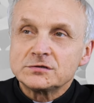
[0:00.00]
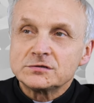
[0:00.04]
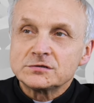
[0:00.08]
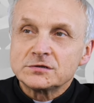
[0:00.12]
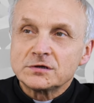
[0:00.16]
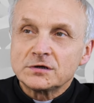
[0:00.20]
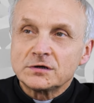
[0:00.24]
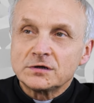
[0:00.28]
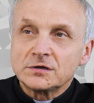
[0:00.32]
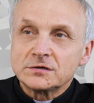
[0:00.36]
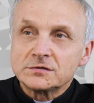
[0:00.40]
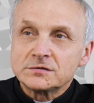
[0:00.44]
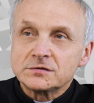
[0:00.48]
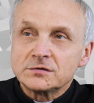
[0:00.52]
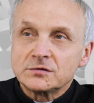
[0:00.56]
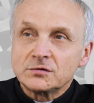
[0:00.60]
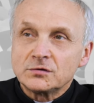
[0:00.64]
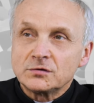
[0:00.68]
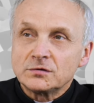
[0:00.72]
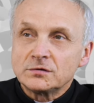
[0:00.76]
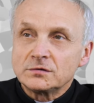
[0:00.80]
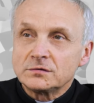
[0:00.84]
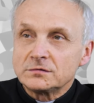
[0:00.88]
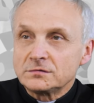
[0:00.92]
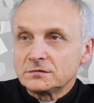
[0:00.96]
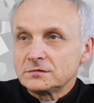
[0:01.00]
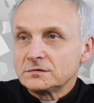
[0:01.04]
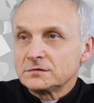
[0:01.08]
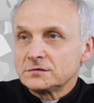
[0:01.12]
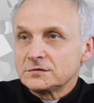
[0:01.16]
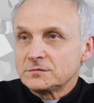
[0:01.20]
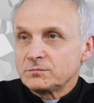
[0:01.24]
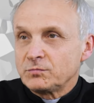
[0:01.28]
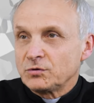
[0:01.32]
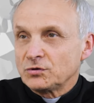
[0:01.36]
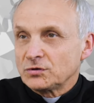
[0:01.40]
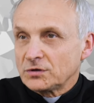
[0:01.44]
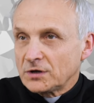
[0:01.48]
że jest to
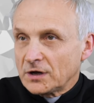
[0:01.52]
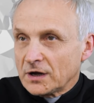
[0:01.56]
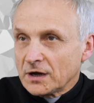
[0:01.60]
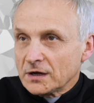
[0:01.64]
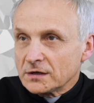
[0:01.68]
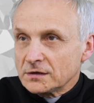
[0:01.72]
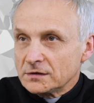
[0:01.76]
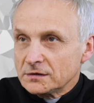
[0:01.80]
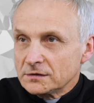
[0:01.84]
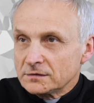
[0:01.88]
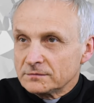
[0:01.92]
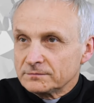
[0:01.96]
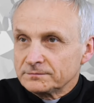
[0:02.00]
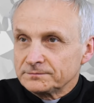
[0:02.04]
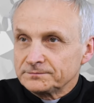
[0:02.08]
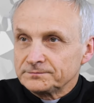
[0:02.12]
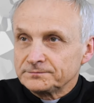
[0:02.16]
spotkanie.